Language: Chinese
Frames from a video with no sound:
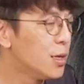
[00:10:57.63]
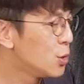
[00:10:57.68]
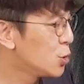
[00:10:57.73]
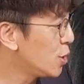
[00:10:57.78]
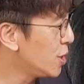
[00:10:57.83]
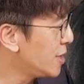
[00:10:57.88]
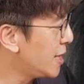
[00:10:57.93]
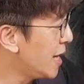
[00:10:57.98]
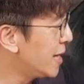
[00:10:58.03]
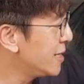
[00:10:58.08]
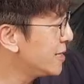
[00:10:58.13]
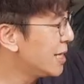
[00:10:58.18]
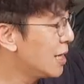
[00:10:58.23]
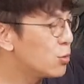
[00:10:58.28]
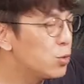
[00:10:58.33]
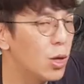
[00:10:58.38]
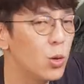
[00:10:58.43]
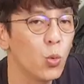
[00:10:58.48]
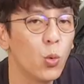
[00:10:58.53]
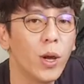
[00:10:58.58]
所以它离载
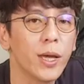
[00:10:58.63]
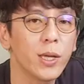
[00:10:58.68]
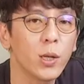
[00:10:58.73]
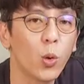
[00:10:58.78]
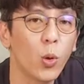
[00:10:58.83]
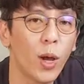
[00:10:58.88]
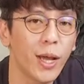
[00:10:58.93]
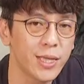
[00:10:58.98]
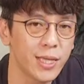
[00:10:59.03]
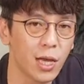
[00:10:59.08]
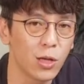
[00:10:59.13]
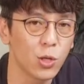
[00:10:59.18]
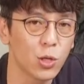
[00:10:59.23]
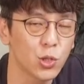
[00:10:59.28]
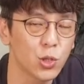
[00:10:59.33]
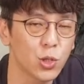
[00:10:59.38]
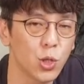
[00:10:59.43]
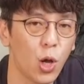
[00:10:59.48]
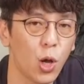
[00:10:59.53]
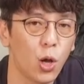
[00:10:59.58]
串万一坏掉的
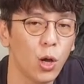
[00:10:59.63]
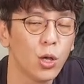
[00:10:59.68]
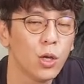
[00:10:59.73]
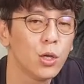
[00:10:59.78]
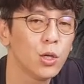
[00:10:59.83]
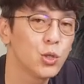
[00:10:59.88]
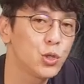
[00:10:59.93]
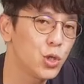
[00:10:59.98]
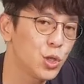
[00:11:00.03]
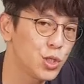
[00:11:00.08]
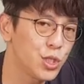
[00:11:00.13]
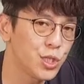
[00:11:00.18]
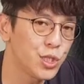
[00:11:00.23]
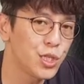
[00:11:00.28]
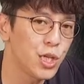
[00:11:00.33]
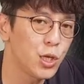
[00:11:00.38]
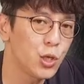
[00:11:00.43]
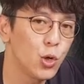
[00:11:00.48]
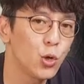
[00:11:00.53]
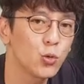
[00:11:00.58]
时候，就直
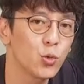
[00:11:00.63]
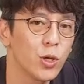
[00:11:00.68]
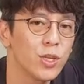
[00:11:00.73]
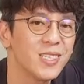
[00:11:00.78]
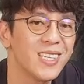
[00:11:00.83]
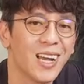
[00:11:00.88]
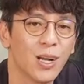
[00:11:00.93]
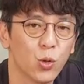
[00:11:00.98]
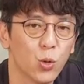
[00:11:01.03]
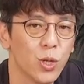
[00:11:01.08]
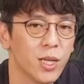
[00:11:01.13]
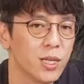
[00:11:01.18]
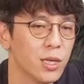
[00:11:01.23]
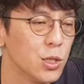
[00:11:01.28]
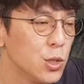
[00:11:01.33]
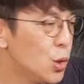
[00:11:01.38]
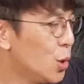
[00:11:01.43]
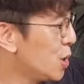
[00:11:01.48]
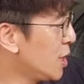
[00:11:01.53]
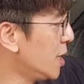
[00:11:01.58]
接用原厂规
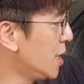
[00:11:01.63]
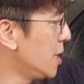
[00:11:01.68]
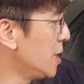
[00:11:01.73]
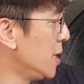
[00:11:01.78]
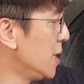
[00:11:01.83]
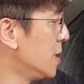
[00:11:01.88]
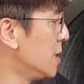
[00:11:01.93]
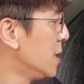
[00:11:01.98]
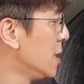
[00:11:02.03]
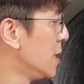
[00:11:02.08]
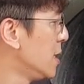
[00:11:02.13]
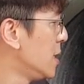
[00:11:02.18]
就可以了。